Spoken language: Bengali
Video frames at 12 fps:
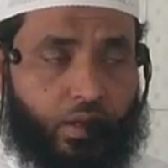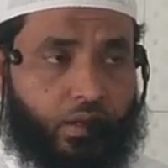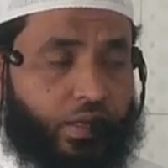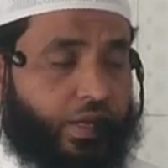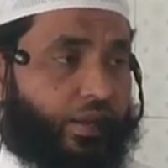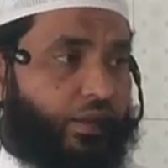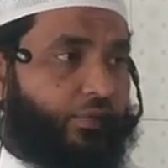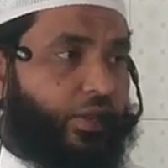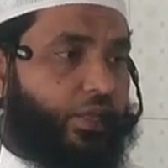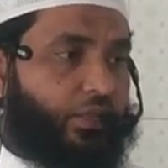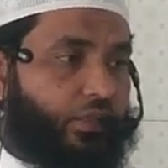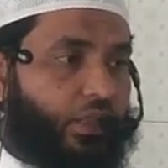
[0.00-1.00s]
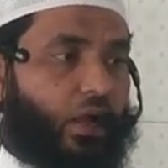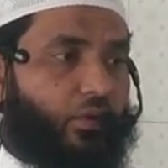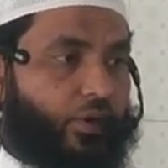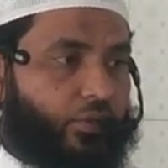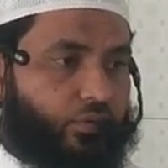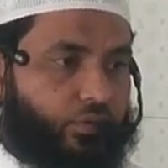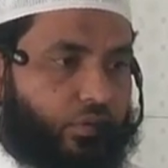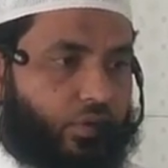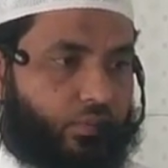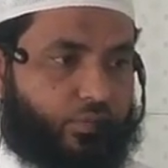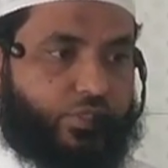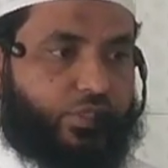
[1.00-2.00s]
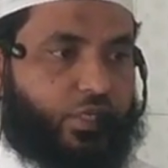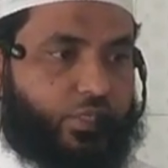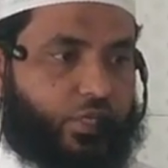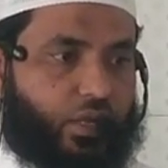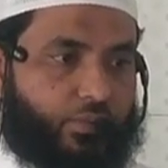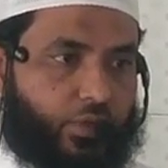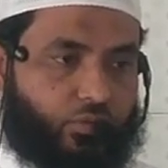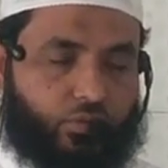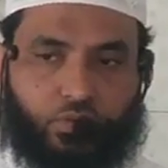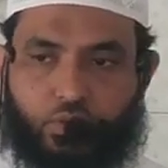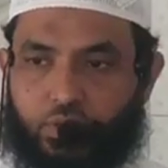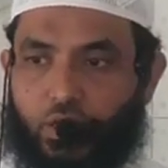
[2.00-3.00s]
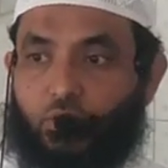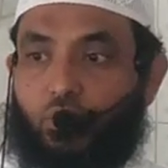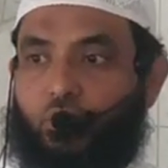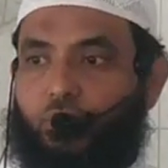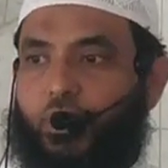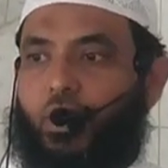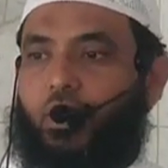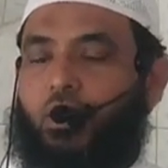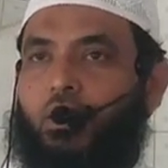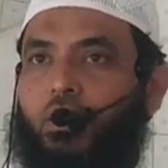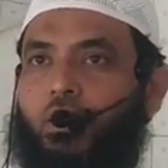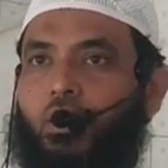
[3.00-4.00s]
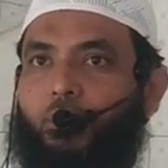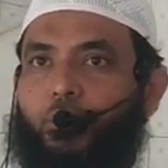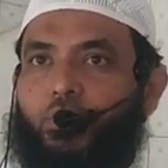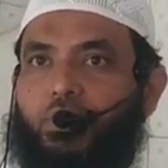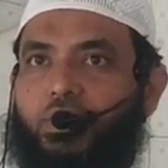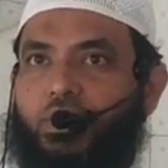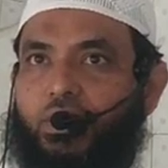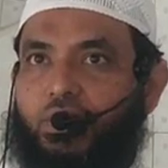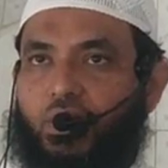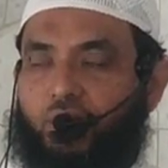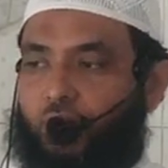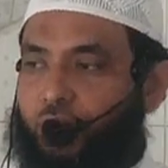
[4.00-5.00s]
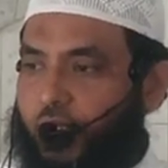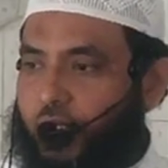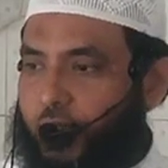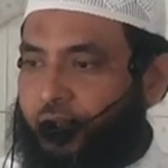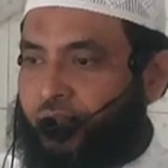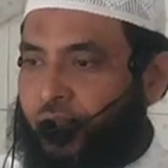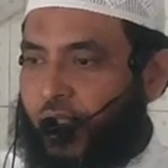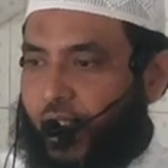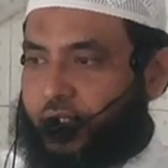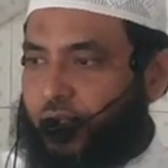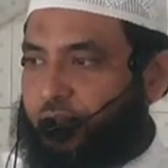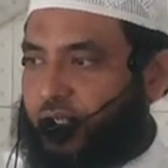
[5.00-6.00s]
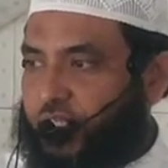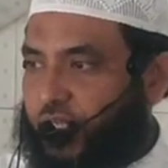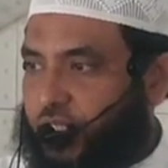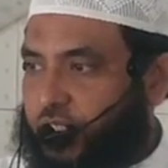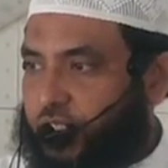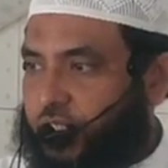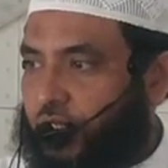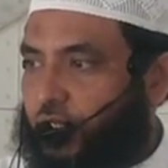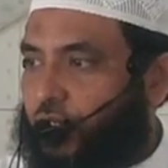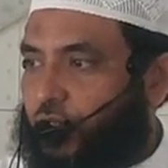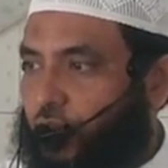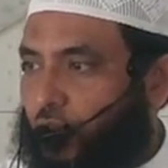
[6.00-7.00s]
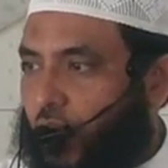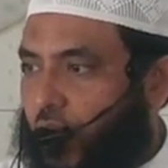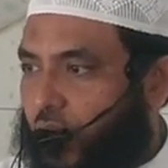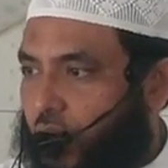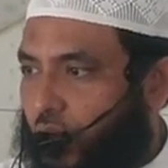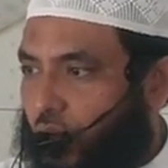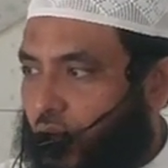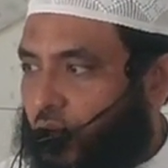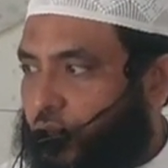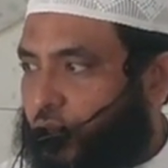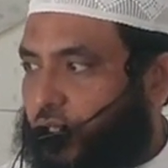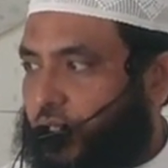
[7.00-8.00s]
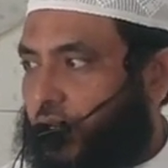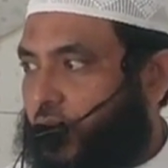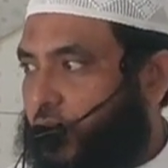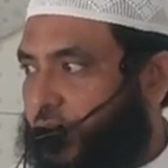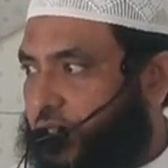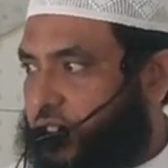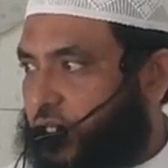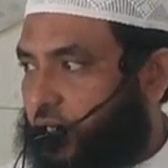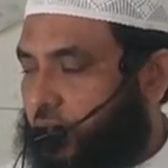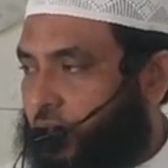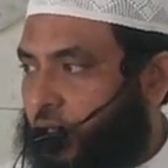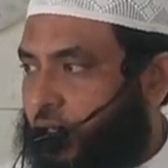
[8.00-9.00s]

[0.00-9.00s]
দাওয়াতুন মুস্তাজাবাতুন ইয়াদু বিহা প্রত্যেকটা নবীকে একটা বিশেষ দোয়ার অনুমতি দেওয়া হয়েছিল